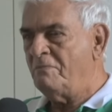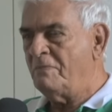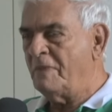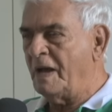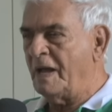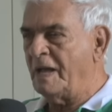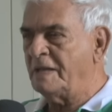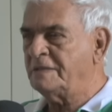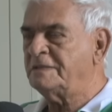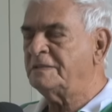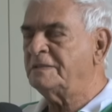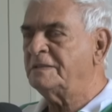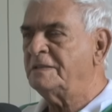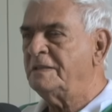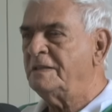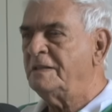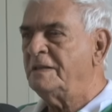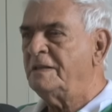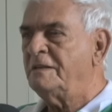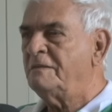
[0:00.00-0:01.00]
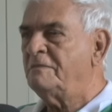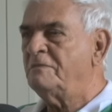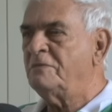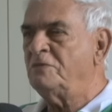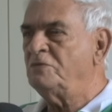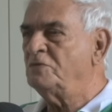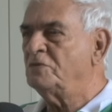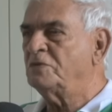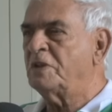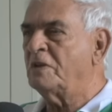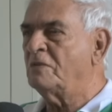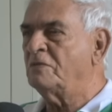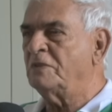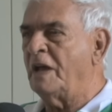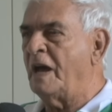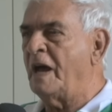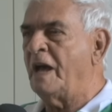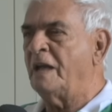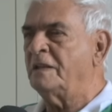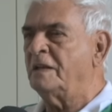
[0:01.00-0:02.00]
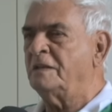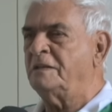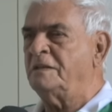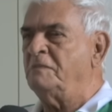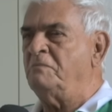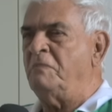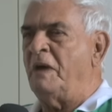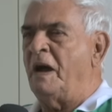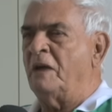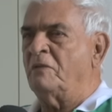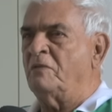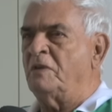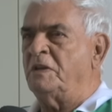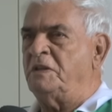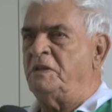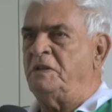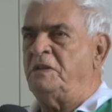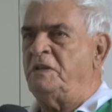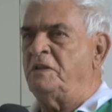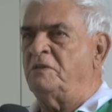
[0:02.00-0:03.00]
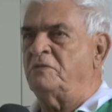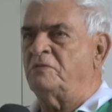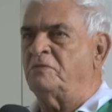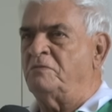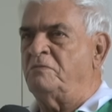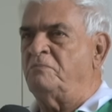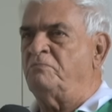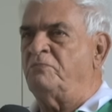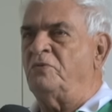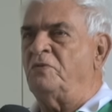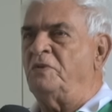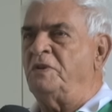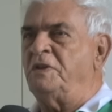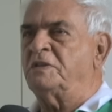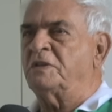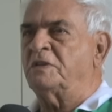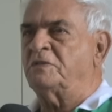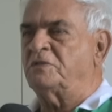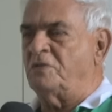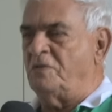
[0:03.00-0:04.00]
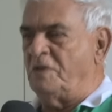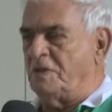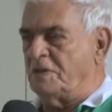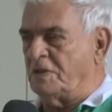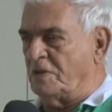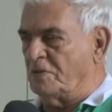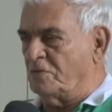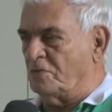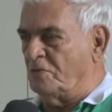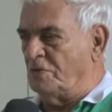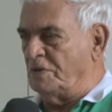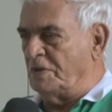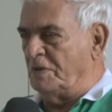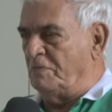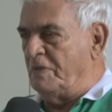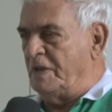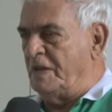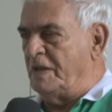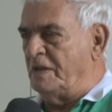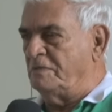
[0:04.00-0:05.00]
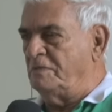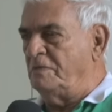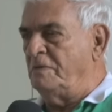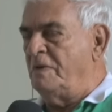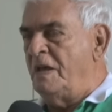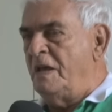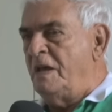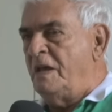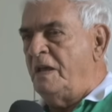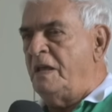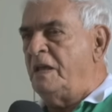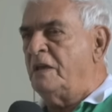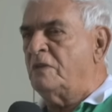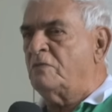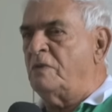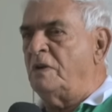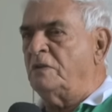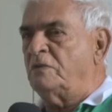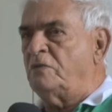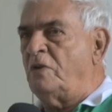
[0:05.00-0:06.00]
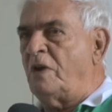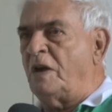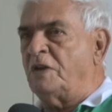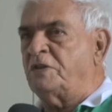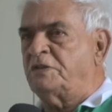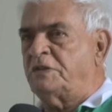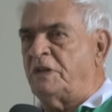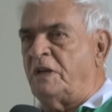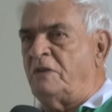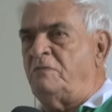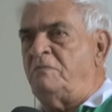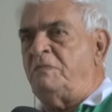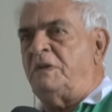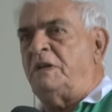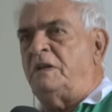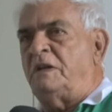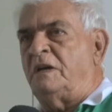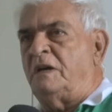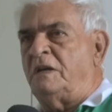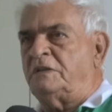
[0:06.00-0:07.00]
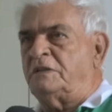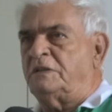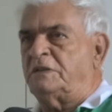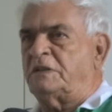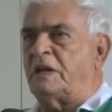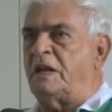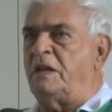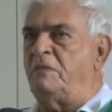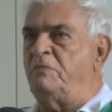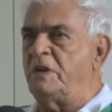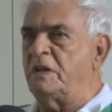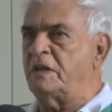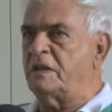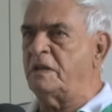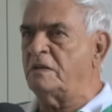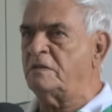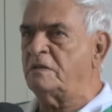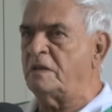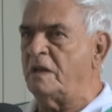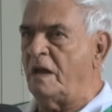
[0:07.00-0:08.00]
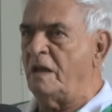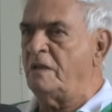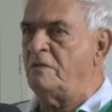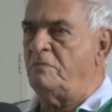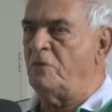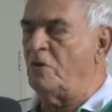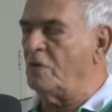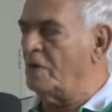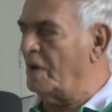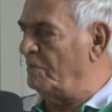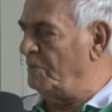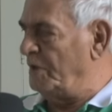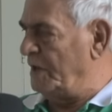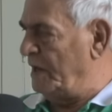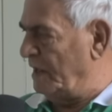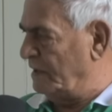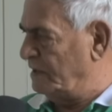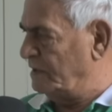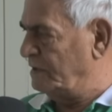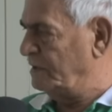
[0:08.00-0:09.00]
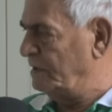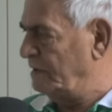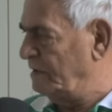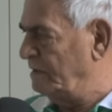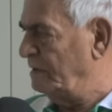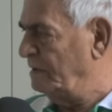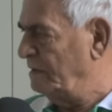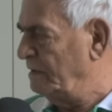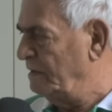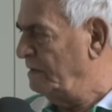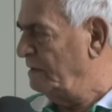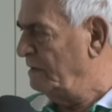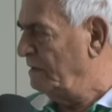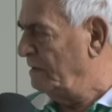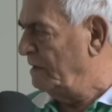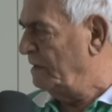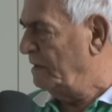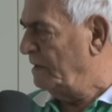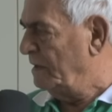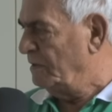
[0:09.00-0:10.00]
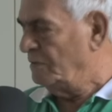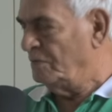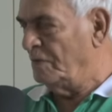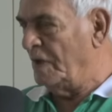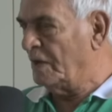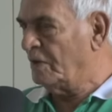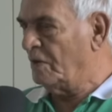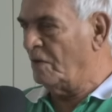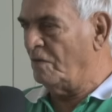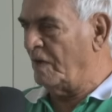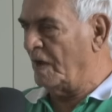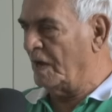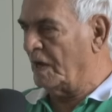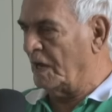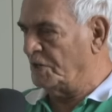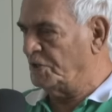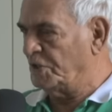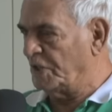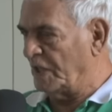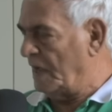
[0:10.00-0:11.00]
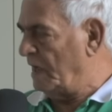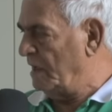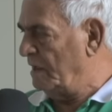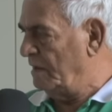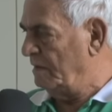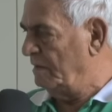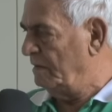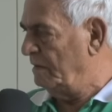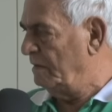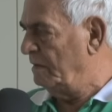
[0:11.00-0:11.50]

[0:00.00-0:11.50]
Mas eu não tenho nada de mágoa disso, políticas são essas coisas mesmo. Enquanto eu achei humilhante R$ 3.500 no meu gabinete. Não é que eu vá gastar.